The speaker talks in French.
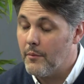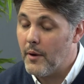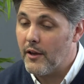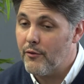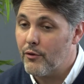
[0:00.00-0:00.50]
Bah,
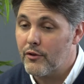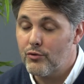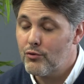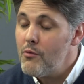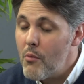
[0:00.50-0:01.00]
il faut que
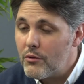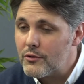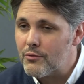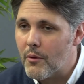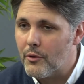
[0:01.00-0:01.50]
tout le monde
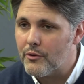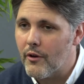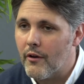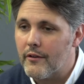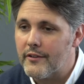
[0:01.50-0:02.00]
soit
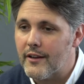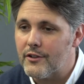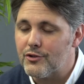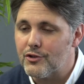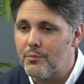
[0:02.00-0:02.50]
moteur d'un
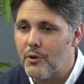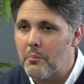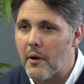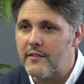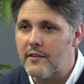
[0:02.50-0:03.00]
changement de
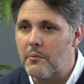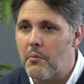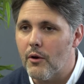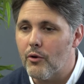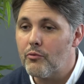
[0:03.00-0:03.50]
pratique,
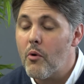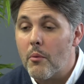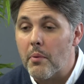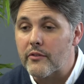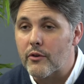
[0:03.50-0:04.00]
malheureusement,
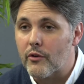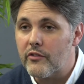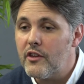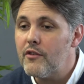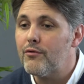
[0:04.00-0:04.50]
parce que
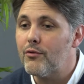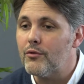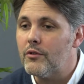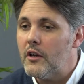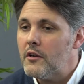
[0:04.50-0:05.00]
s'il faut
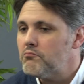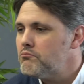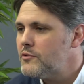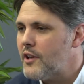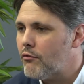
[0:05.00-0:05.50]

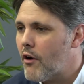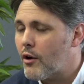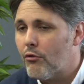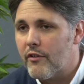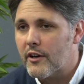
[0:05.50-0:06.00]
Savoir
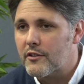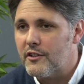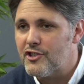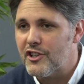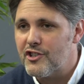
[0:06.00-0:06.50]
convaincre
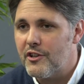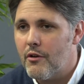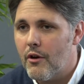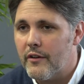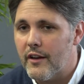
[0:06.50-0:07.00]
des
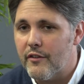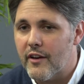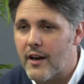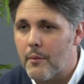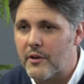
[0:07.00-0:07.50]
ingénieurs d'aller
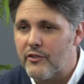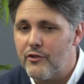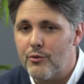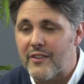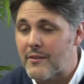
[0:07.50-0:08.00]
vers de la
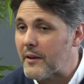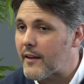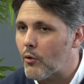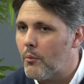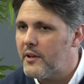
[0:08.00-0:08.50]
précision, ça c'est pas
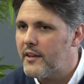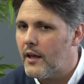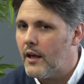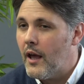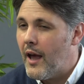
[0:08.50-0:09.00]
très compliqué.